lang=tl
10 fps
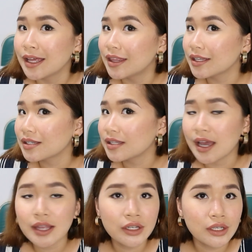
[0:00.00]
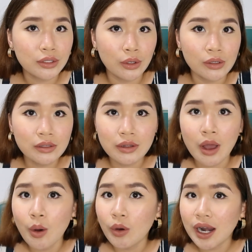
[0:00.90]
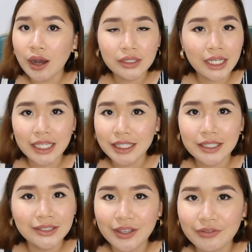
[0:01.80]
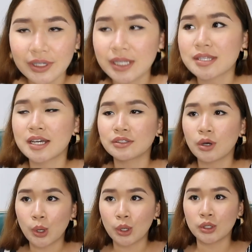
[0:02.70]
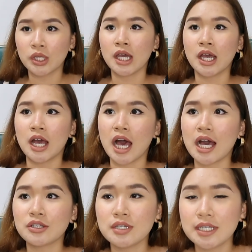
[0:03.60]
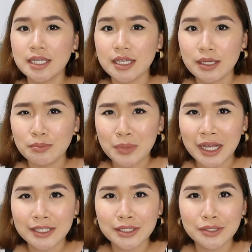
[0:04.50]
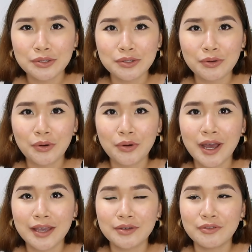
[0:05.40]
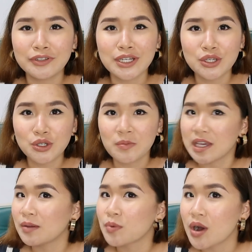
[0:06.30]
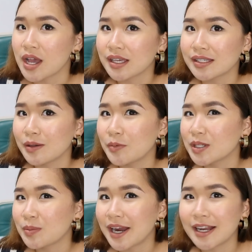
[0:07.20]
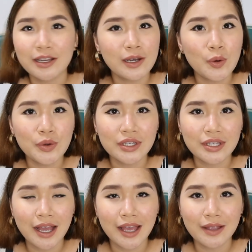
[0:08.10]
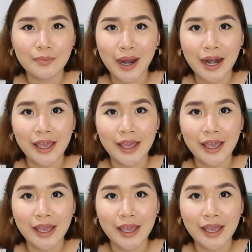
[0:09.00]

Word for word: This is the end result. Wala akong nakikitang difference at all Actually, mas gusto ko nga yung finish ng makeup ko ngayon kasi mas parang glowy siya and parang